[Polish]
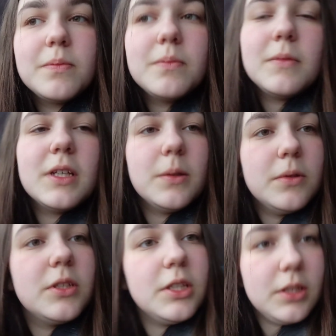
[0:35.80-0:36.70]

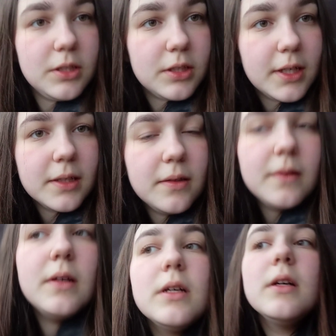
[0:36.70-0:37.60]
minęło 10 lat
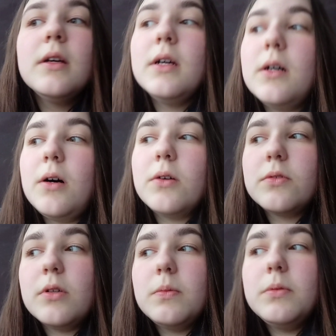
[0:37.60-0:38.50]

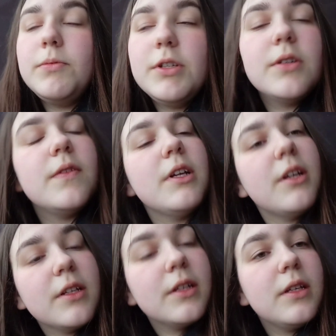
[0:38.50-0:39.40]
od
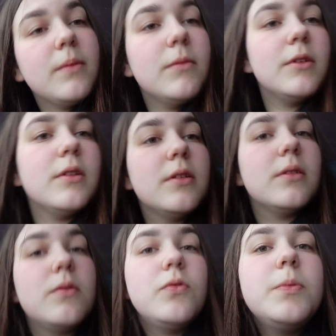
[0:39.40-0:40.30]
opublikowania na nim y,
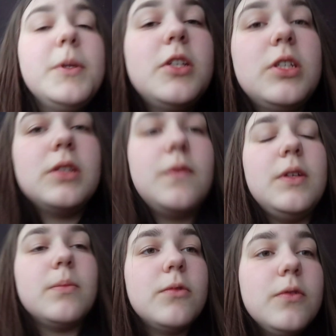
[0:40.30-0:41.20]
dwóch pierwszych
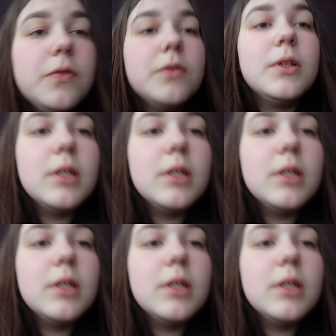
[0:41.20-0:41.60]
filmów.